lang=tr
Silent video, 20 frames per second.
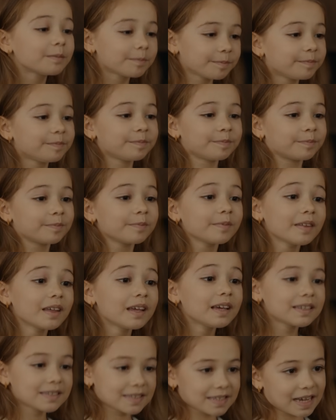Hı hı.
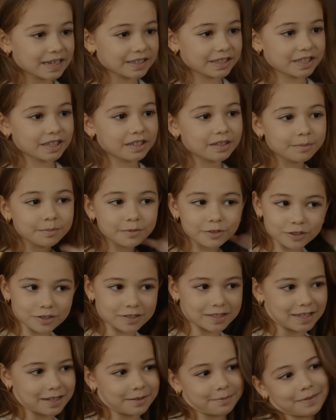Saçlarım da
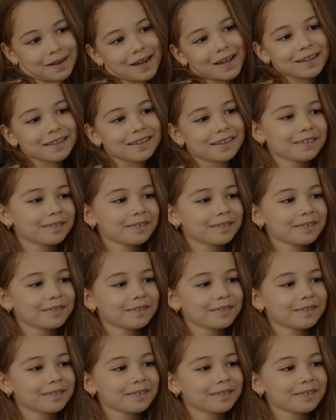uzadı bak.